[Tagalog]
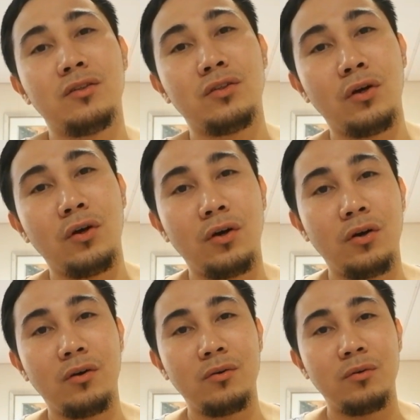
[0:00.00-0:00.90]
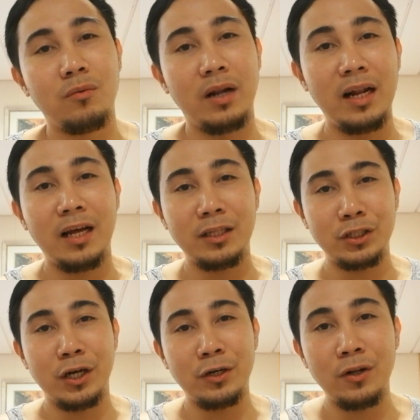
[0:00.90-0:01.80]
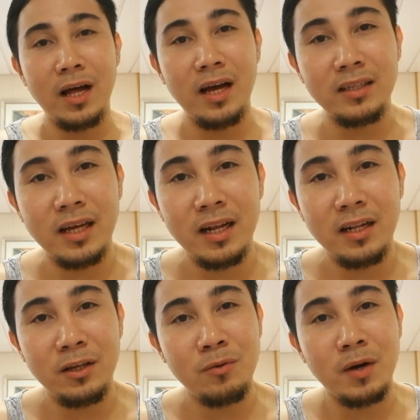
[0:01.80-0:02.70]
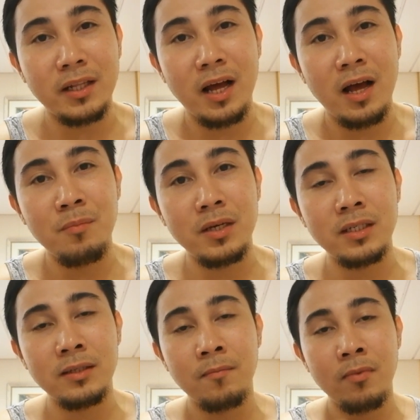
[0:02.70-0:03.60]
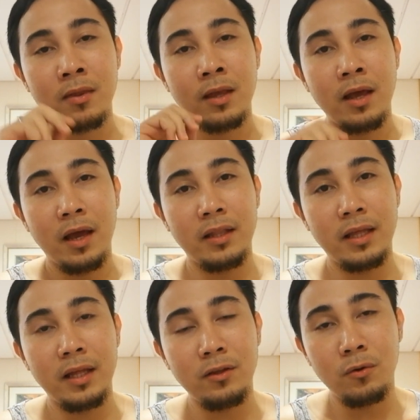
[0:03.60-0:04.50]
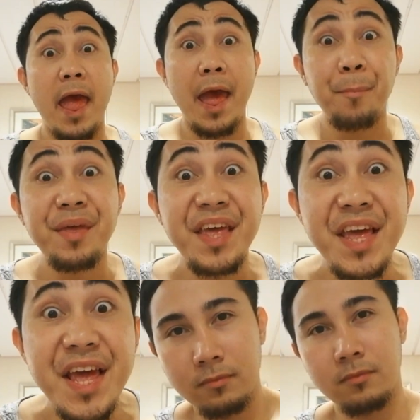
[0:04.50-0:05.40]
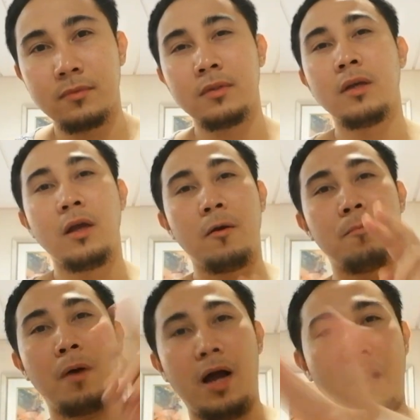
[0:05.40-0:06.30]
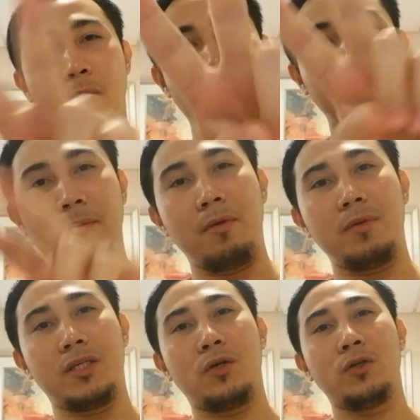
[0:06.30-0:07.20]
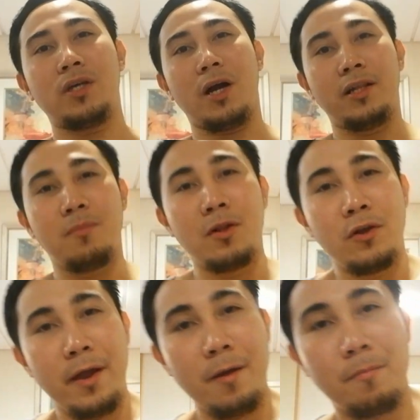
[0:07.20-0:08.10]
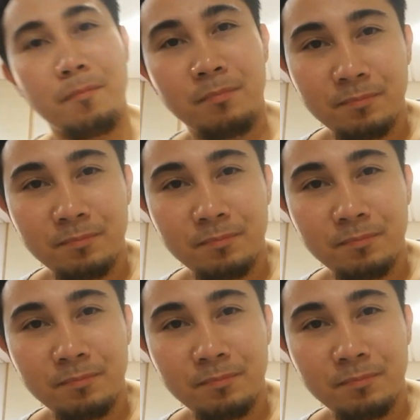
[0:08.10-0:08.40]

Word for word: So, wala lang, na-share ko lang dahil yun yung mga nakakamiss. And then yung heavy. Pangalawa ang namimiss ko sa RWM